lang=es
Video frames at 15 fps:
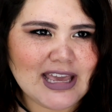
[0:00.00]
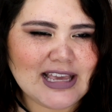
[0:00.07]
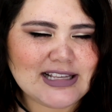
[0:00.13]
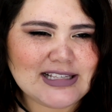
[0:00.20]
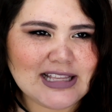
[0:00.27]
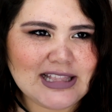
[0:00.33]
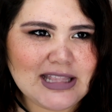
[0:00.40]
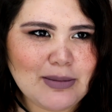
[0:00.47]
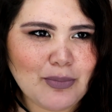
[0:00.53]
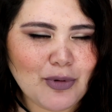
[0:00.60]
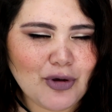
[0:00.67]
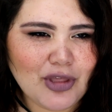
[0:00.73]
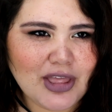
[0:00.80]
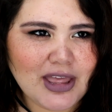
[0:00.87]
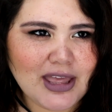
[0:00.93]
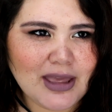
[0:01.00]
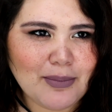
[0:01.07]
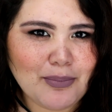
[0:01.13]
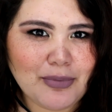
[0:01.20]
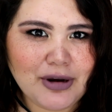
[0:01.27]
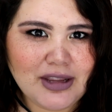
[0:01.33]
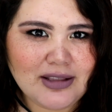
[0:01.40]
ese tipo de
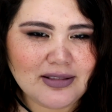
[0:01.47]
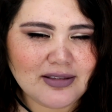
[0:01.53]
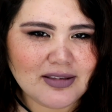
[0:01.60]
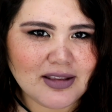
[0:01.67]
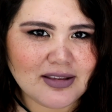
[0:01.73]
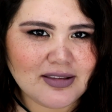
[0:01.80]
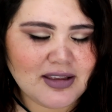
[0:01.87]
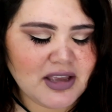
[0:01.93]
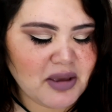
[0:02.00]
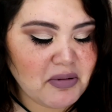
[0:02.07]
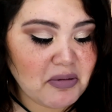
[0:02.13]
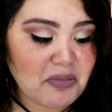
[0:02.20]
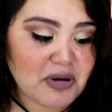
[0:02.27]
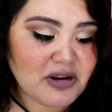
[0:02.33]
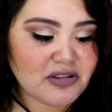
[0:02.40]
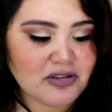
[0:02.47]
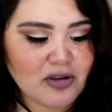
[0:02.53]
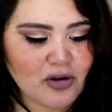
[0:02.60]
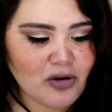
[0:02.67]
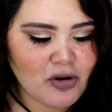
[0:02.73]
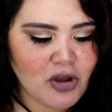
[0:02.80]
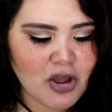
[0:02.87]
prints, así que me
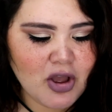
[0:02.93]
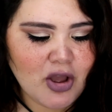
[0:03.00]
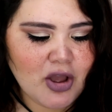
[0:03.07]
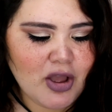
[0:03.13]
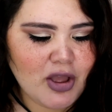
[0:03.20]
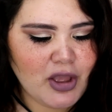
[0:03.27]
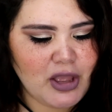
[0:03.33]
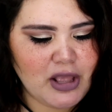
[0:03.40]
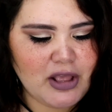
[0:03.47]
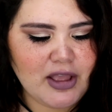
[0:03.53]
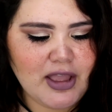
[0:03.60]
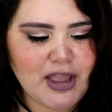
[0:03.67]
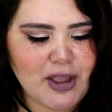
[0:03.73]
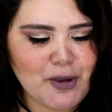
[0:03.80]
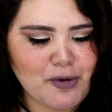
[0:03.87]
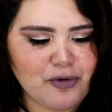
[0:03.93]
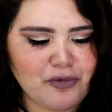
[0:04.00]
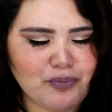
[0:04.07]
pareció eh,